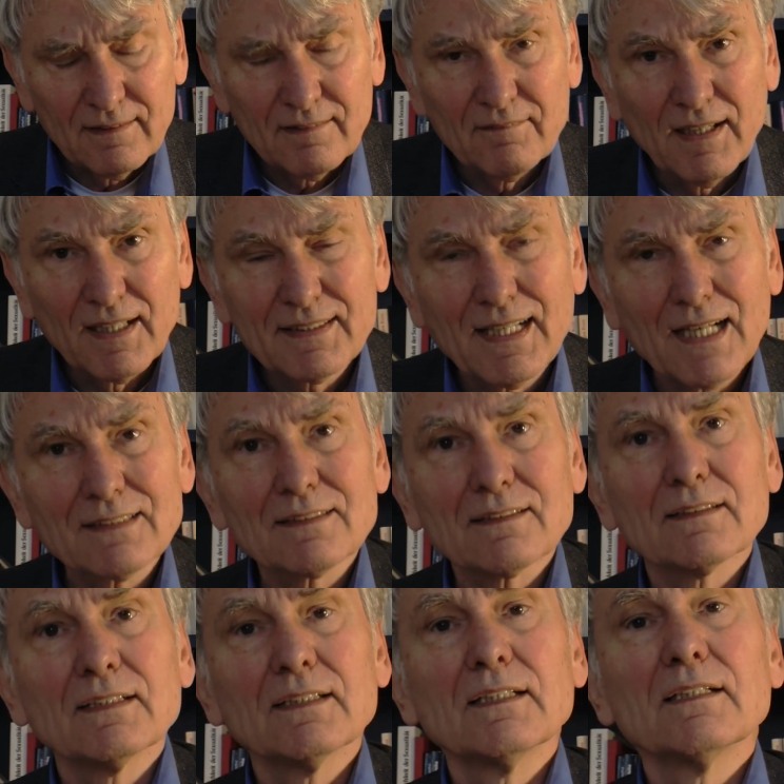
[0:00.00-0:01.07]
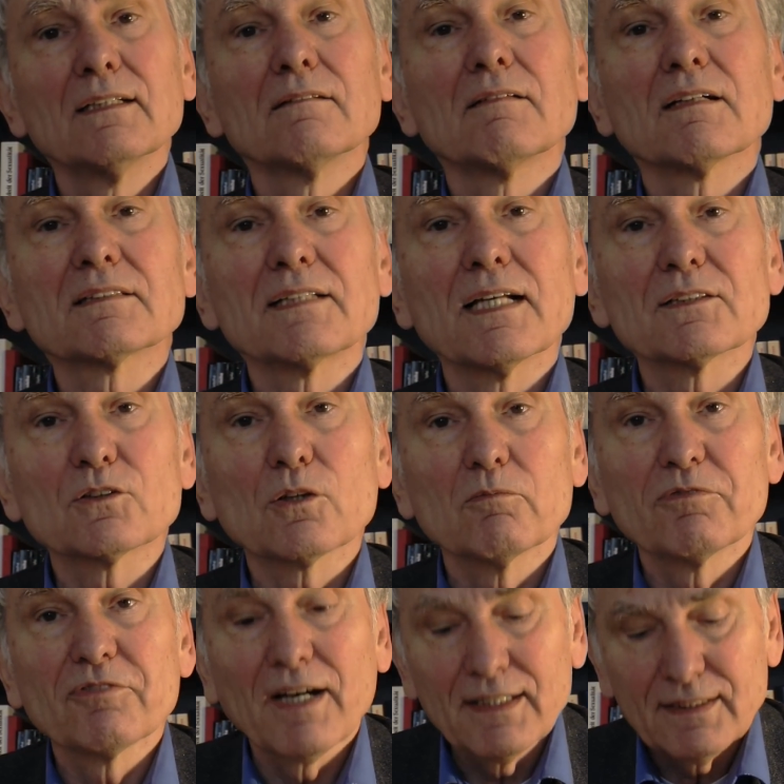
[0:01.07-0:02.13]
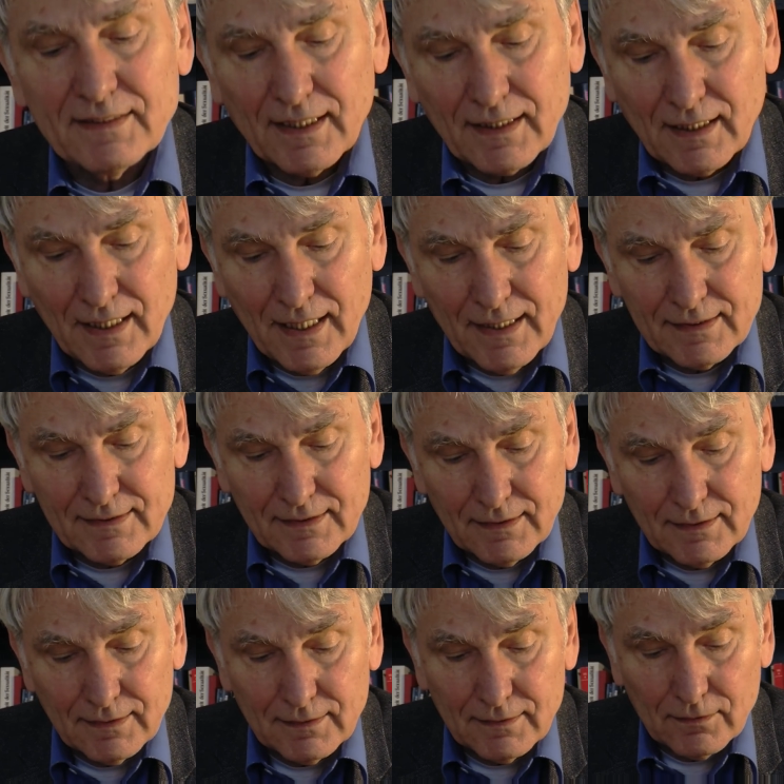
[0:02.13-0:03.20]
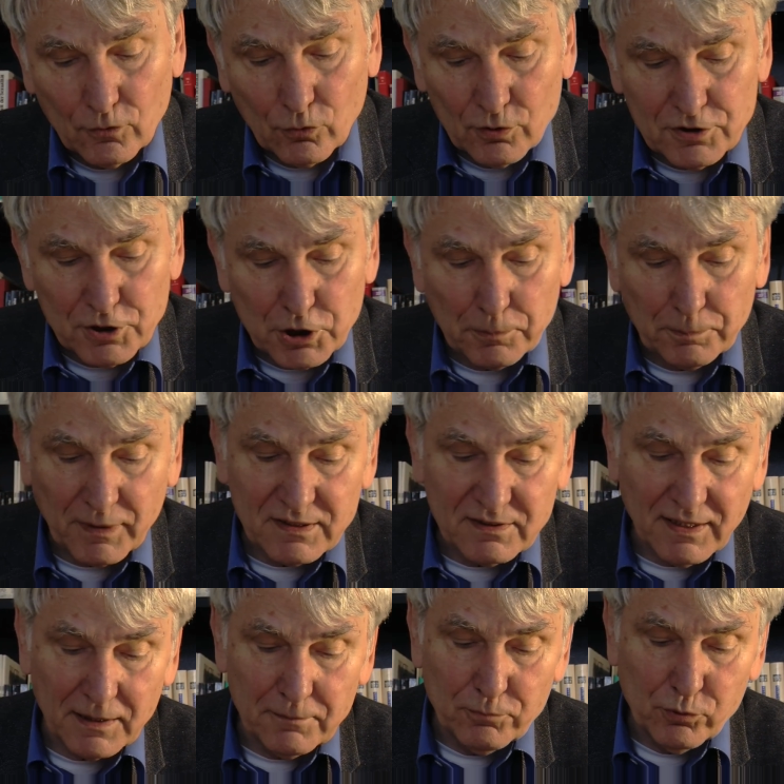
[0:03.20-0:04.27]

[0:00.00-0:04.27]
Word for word: Wer das, was der zum Feind erklärte russische Präsident